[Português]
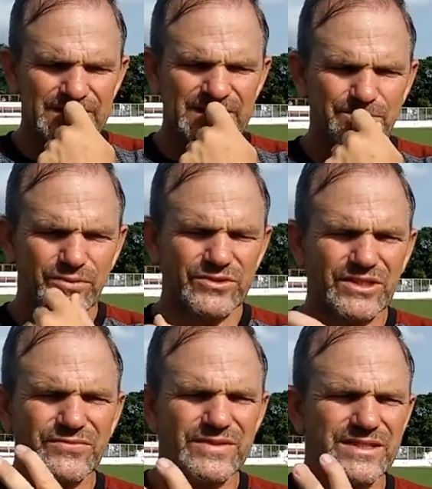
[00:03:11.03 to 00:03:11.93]
depois
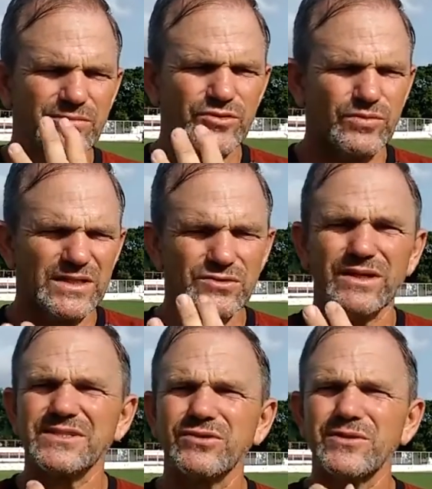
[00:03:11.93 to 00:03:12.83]
nós fizemos uma
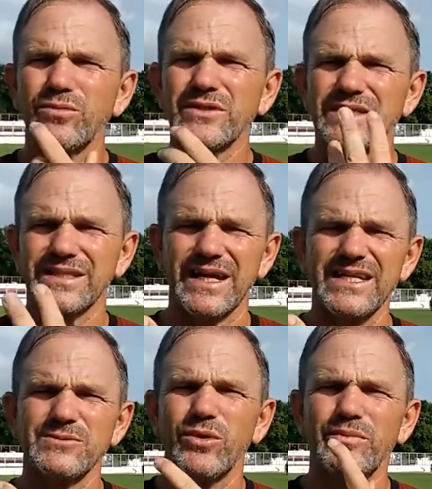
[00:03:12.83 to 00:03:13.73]
situação de, de
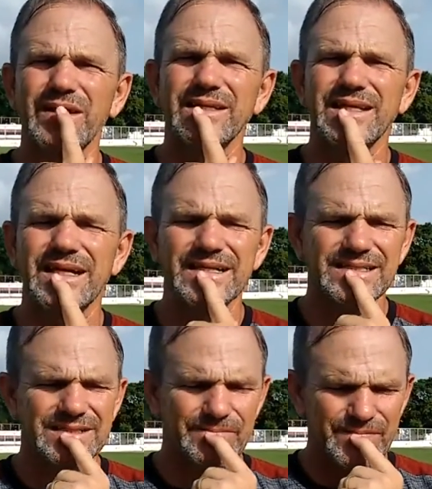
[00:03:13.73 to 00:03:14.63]
três de
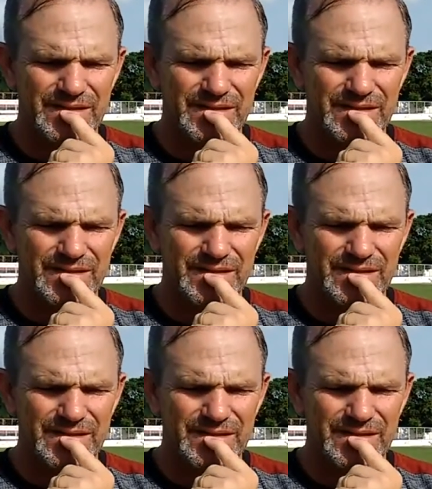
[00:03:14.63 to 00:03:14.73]
mobilidade,